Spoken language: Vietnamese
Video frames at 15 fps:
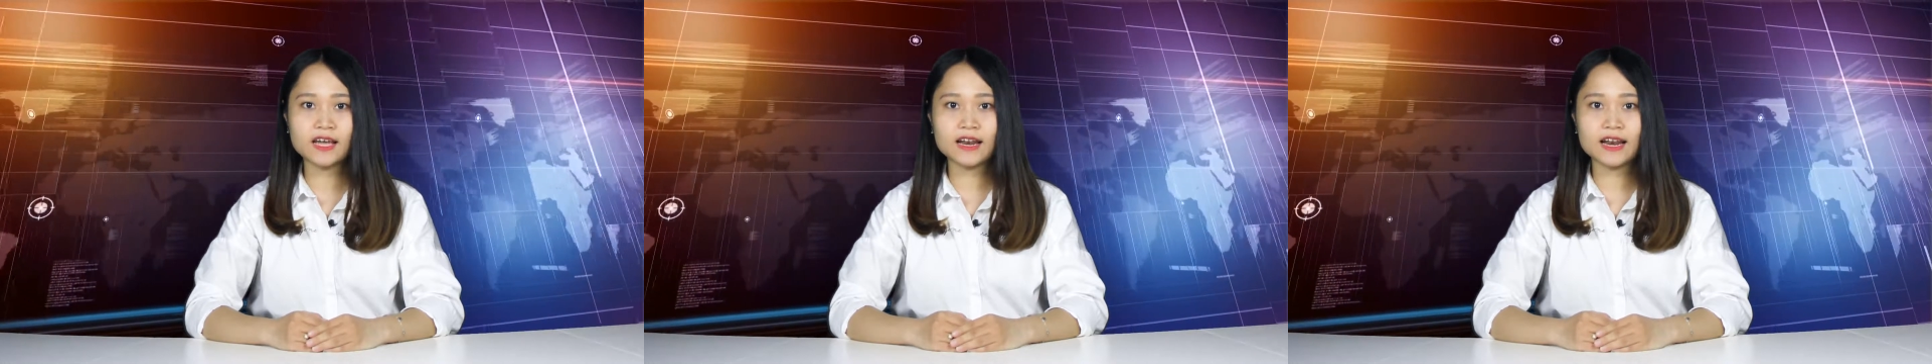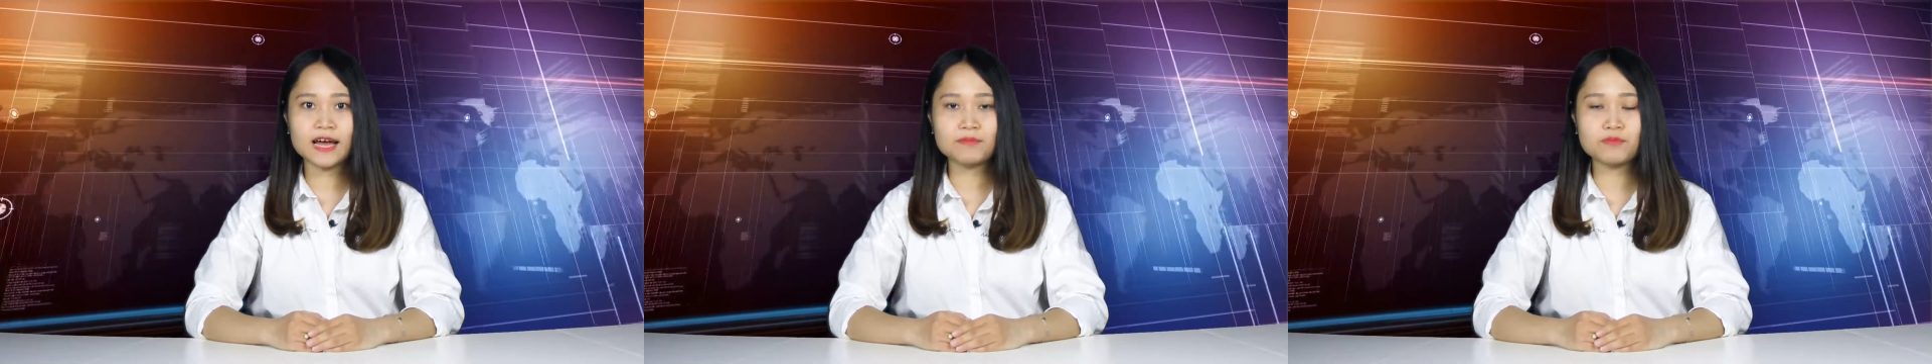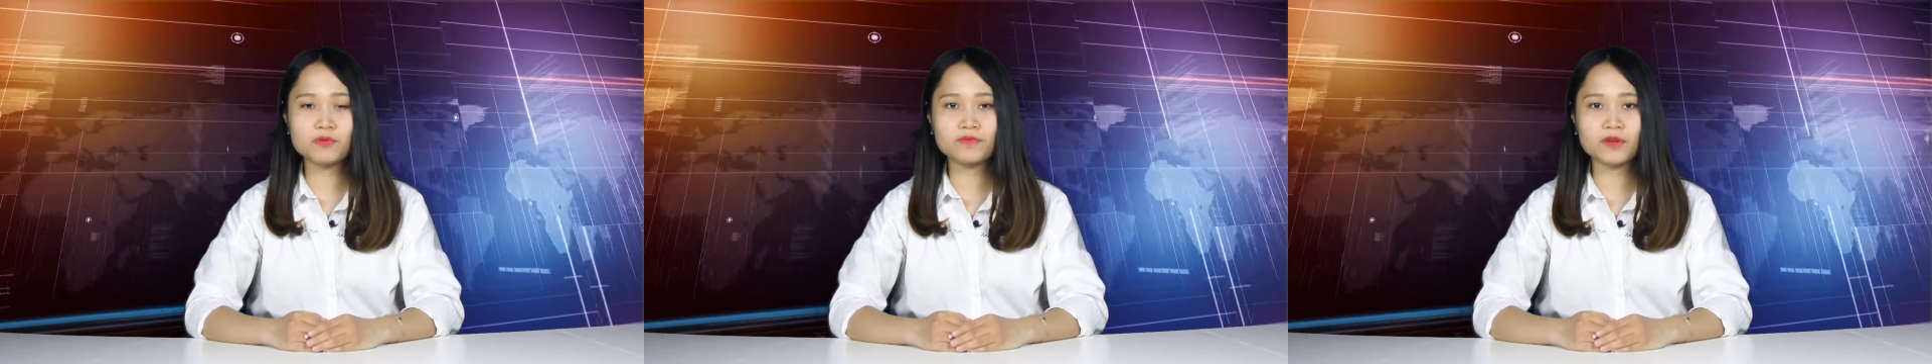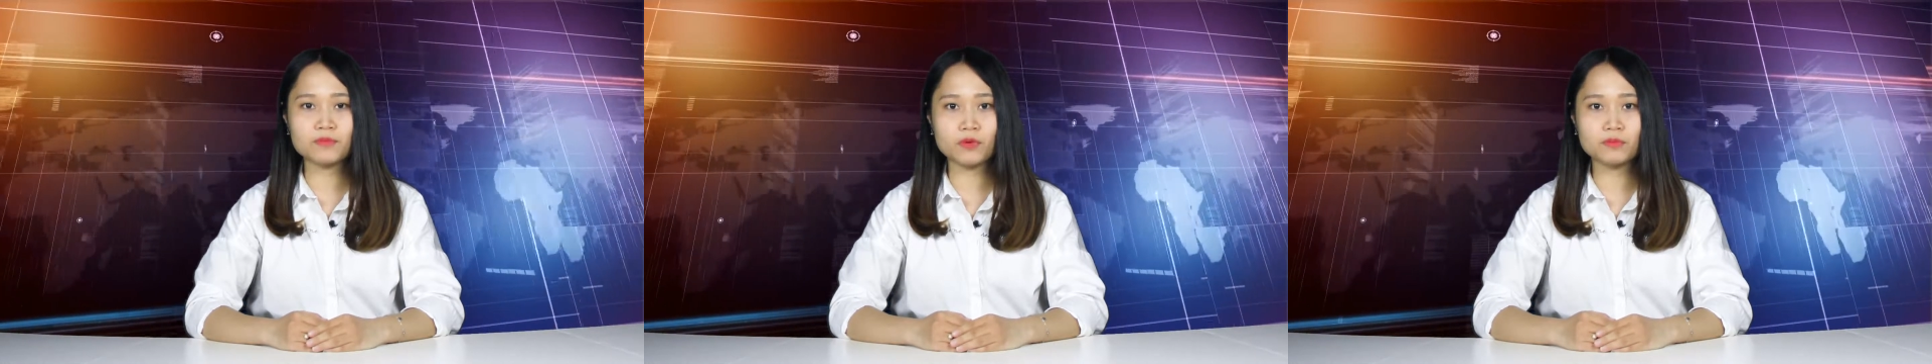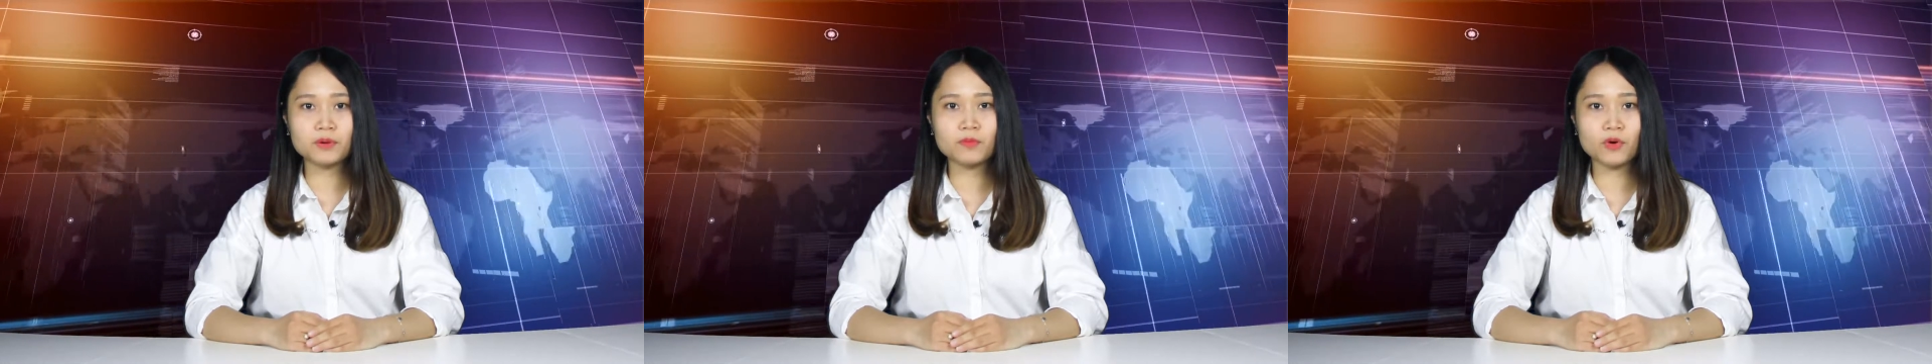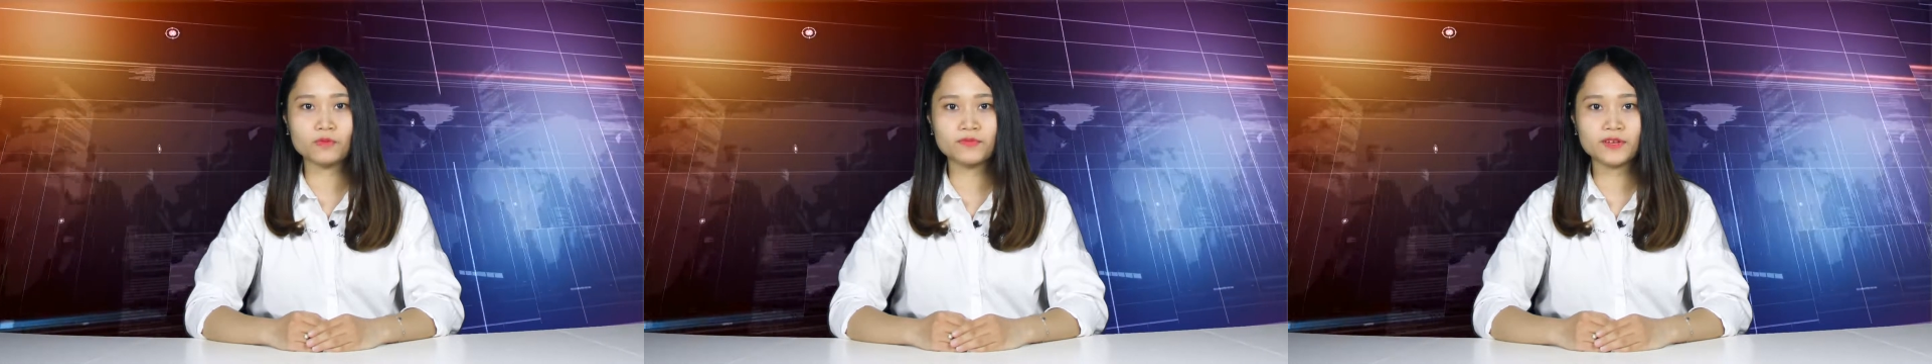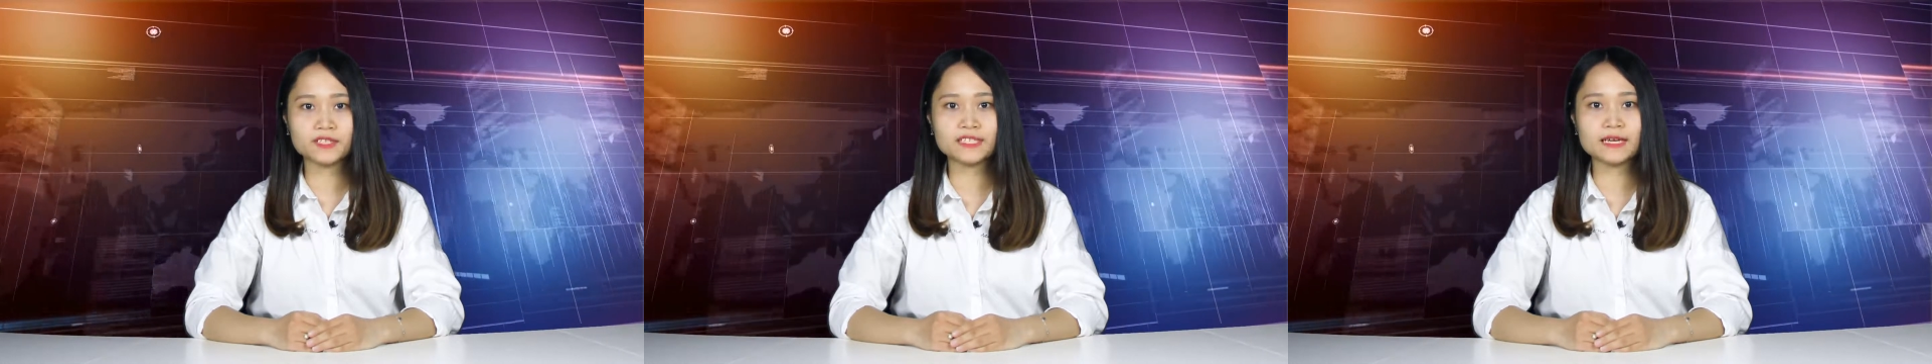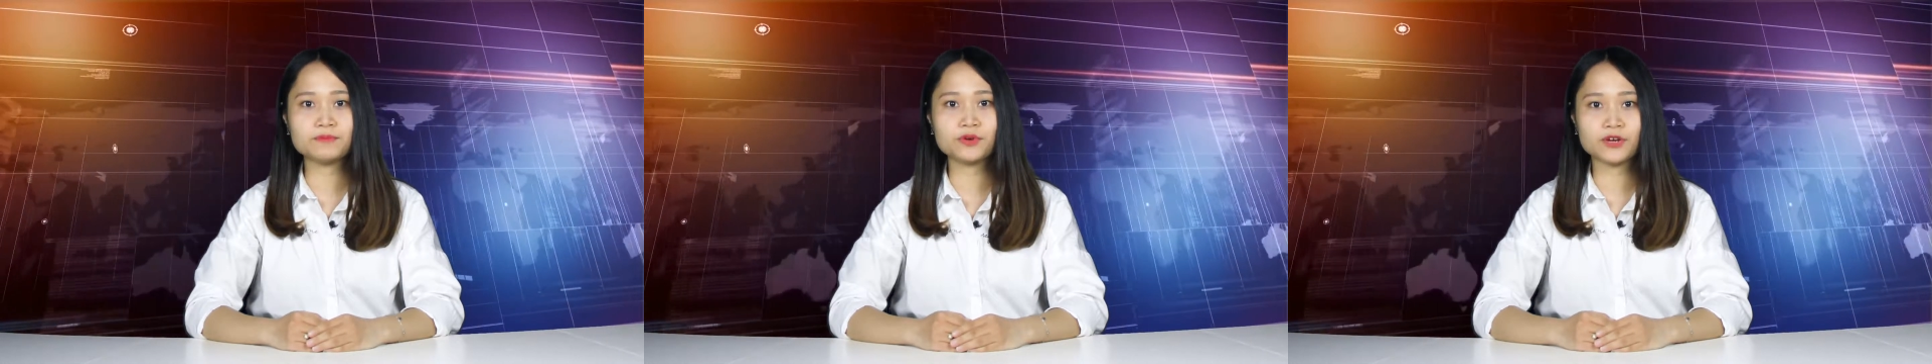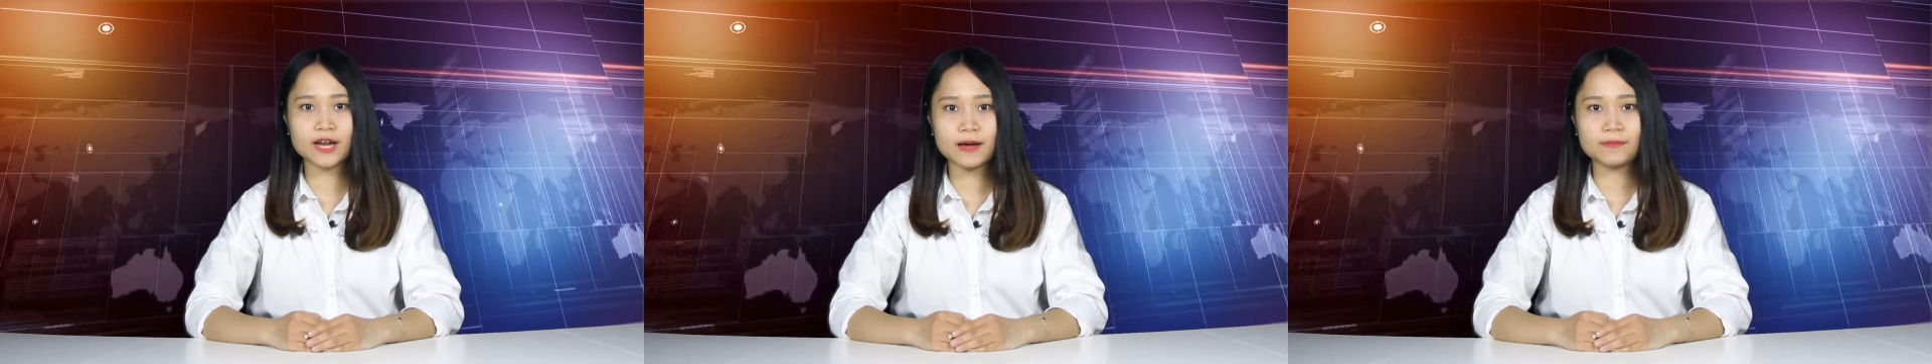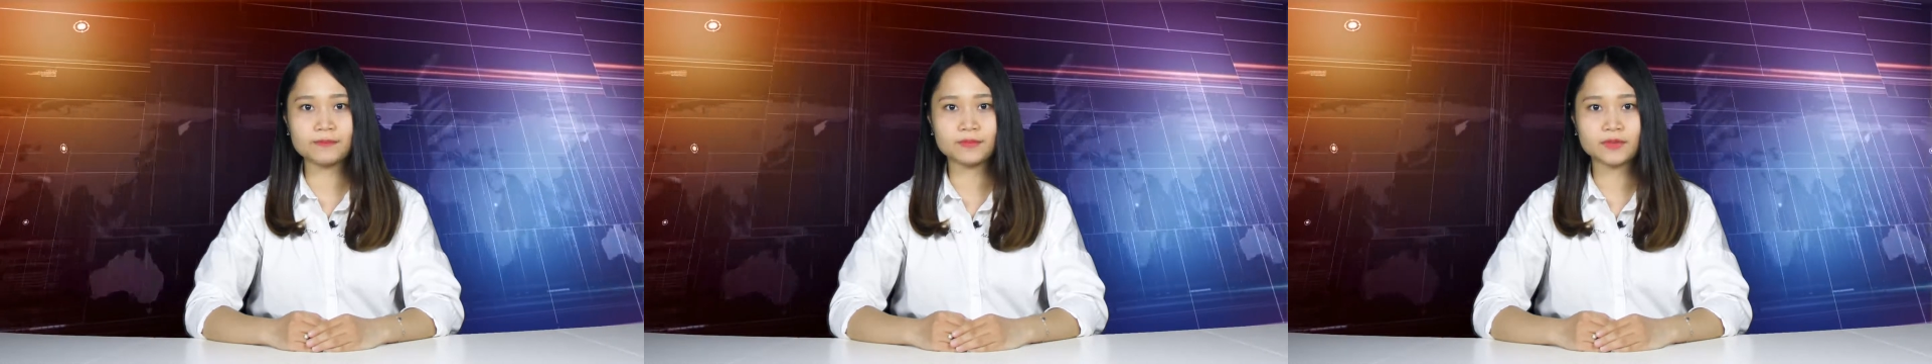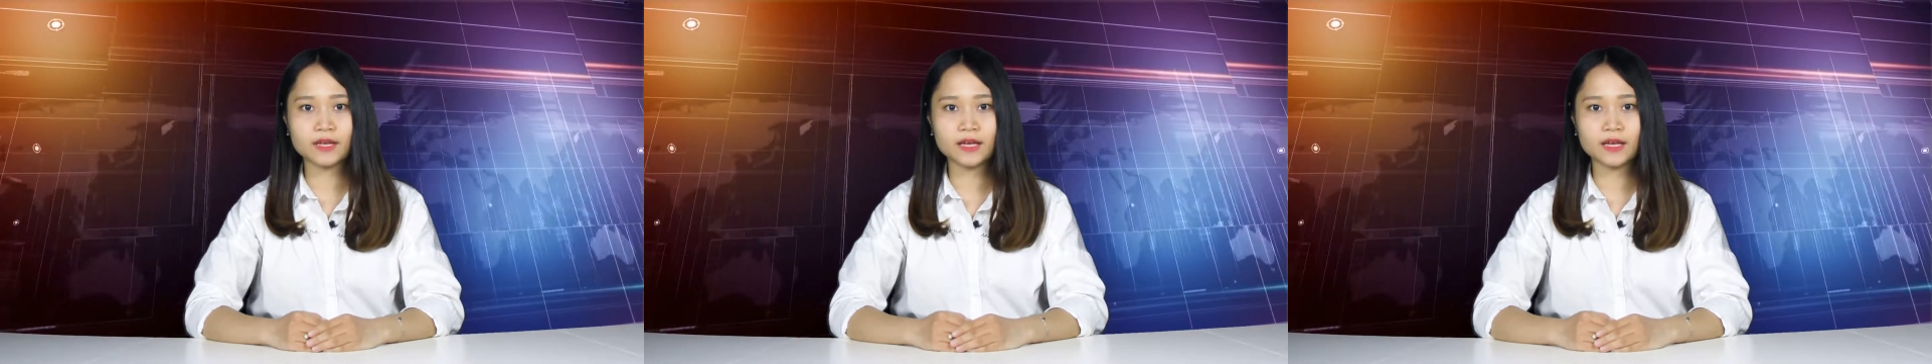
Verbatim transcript: là 1,44% một năm.